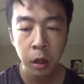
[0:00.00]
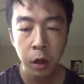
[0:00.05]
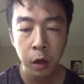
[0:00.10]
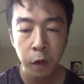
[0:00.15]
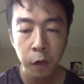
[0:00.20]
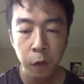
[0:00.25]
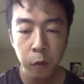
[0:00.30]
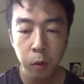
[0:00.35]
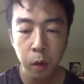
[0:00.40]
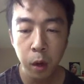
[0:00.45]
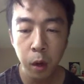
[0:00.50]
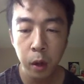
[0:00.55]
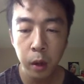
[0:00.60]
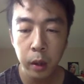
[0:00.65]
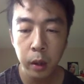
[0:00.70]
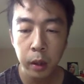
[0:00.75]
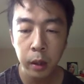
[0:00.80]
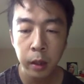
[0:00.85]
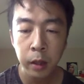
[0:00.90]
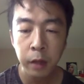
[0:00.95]
phục hồi
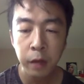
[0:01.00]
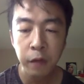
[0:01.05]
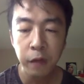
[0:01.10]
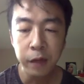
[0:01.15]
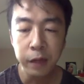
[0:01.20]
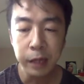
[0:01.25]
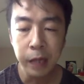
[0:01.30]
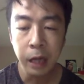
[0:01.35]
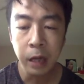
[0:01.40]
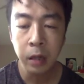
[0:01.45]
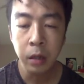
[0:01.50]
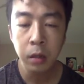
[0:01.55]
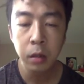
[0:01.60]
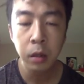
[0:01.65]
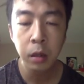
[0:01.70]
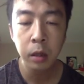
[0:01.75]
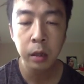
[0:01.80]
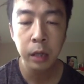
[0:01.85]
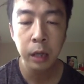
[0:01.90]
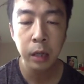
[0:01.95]
và tăng
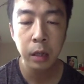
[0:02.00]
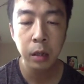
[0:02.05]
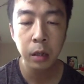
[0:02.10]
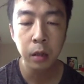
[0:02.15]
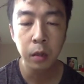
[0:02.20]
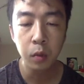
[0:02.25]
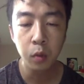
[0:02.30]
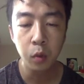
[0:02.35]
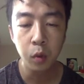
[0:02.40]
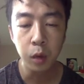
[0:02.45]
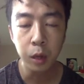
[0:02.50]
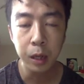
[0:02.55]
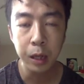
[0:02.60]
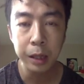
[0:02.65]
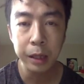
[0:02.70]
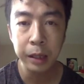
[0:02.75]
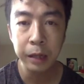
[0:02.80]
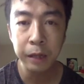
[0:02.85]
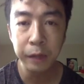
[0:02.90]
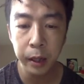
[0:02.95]
cường năng lượng của các
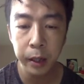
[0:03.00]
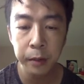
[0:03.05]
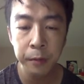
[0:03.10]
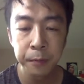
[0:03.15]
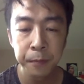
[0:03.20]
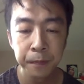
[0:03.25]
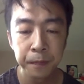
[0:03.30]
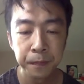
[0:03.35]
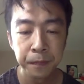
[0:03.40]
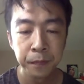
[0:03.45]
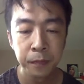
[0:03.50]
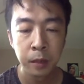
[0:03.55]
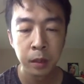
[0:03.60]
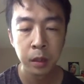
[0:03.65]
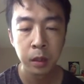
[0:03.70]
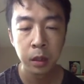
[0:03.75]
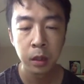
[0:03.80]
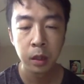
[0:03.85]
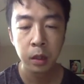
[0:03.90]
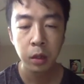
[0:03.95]
thành viên
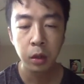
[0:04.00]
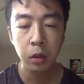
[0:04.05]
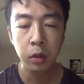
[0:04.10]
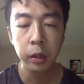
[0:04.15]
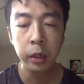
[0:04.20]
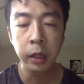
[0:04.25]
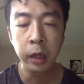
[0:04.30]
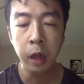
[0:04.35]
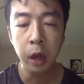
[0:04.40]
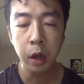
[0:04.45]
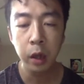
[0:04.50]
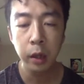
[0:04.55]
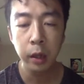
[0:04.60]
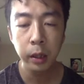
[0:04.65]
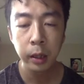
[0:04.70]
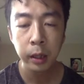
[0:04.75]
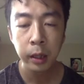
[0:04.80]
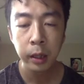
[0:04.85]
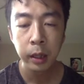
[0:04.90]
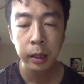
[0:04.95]
có thể nói
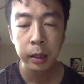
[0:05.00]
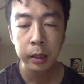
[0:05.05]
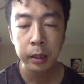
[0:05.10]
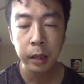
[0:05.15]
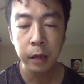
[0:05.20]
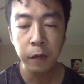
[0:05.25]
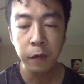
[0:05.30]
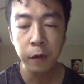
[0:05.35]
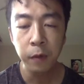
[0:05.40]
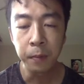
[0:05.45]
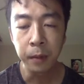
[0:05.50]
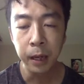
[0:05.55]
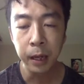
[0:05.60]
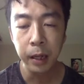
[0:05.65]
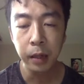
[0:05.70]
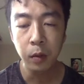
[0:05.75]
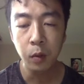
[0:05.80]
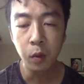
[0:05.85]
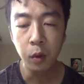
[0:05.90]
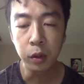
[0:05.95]
tác phẩm
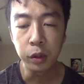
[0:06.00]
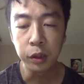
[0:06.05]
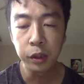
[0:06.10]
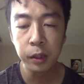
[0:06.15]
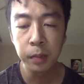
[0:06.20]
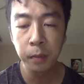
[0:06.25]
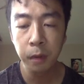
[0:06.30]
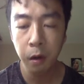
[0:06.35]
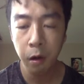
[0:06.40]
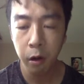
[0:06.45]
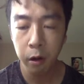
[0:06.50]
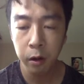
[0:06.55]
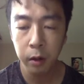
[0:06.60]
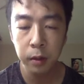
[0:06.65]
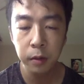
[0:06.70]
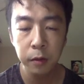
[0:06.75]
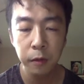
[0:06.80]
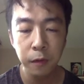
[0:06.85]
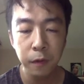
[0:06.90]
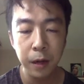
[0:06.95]
này của jim
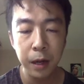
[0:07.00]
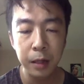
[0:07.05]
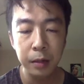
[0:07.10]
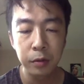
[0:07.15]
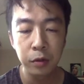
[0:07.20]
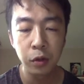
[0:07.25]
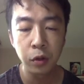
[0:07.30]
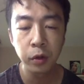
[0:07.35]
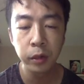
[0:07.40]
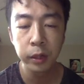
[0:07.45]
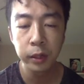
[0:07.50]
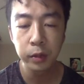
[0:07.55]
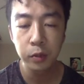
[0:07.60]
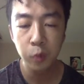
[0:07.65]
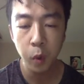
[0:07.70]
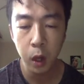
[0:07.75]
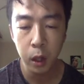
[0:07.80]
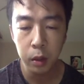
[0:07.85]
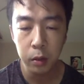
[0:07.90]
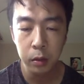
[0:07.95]
loyer và tony
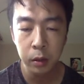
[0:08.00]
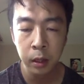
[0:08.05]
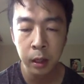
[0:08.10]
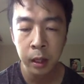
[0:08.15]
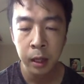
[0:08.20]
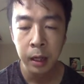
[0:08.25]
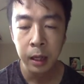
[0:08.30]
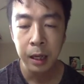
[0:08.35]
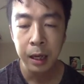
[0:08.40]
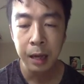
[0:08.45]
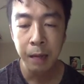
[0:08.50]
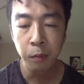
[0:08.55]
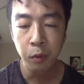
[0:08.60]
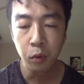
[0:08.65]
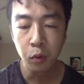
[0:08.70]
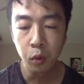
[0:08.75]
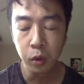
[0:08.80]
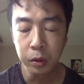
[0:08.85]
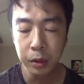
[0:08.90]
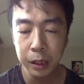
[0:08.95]
schwartz là
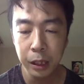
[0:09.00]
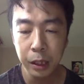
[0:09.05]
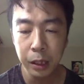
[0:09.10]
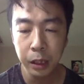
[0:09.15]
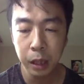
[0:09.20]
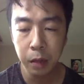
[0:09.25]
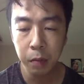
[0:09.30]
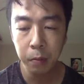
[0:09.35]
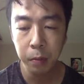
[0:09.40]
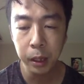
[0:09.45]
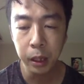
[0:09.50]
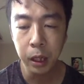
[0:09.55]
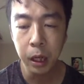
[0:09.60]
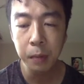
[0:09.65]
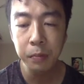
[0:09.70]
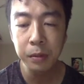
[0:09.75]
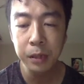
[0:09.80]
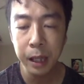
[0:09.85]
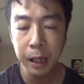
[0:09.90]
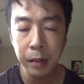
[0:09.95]
một cuốn sách đặc biệt
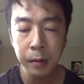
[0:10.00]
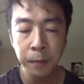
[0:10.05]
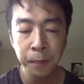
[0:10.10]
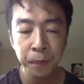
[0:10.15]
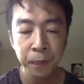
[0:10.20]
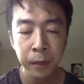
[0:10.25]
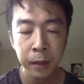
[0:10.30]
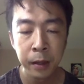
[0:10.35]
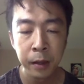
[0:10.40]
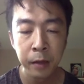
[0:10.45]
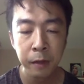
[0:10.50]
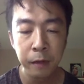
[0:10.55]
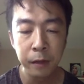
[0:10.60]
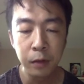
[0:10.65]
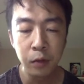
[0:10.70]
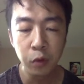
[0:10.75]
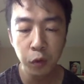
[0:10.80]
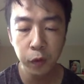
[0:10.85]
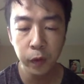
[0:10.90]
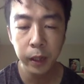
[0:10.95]
hấp dẫn và
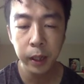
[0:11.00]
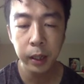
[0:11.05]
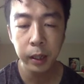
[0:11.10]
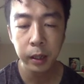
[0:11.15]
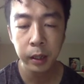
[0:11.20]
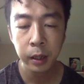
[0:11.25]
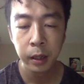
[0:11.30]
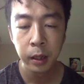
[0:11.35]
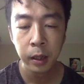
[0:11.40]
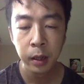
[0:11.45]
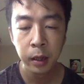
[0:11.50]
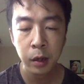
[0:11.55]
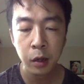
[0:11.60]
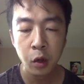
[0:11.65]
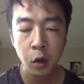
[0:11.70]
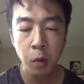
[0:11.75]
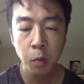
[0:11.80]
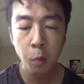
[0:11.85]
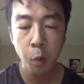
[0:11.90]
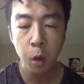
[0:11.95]
thú vị
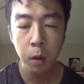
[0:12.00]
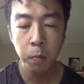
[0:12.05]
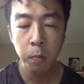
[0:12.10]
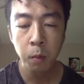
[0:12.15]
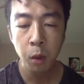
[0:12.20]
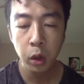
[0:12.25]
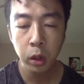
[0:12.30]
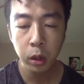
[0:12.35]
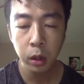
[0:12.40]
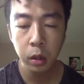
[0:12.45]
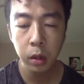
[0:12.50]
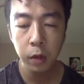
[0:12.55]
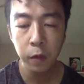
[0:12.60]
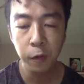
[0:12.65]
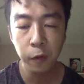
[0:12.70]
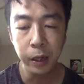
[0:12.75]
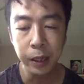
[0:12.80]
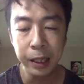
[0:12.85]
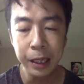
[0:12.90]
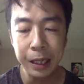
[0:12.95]
nó buộc mỗi người
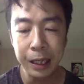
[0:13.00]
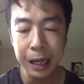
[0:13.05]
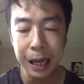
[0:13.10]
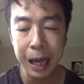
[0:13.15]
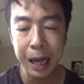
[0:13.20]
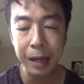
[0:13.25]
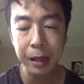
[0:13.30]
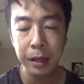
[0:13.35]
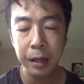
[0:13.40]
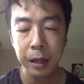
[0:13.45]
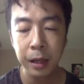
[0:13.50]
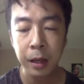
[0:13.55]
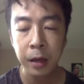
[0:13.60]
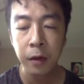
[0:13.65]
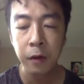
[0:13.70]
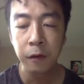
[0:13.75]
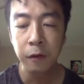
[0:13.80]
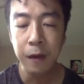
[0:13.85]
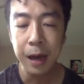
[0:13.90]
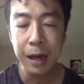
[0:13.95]
phải nhìn lại
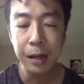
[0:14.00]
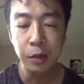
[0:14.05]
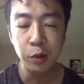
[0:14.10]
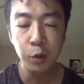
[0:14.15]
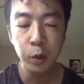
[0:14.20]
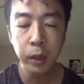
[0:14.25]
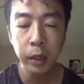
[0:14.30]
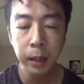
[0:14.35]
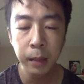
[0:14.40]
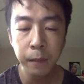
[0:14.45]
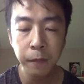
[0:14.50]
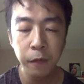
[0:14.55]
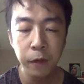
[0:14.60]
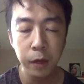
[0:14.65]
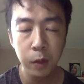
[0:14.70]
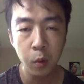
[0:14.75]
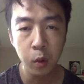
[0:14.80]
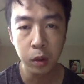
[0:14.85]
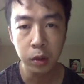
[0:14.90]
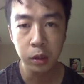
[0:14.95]
và suy ngẫm
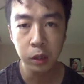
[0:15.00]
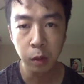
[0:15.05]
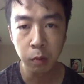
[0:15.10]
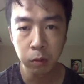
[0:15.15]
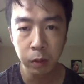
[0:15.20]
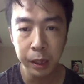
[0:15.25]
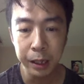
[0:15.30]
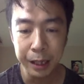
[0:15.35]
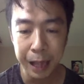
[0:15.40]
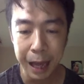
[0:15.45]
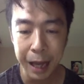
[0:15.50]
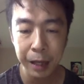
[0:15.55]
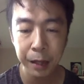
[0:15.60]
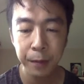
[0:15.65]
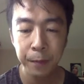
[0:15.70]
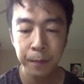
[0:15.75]
về cuộc sống hiện tại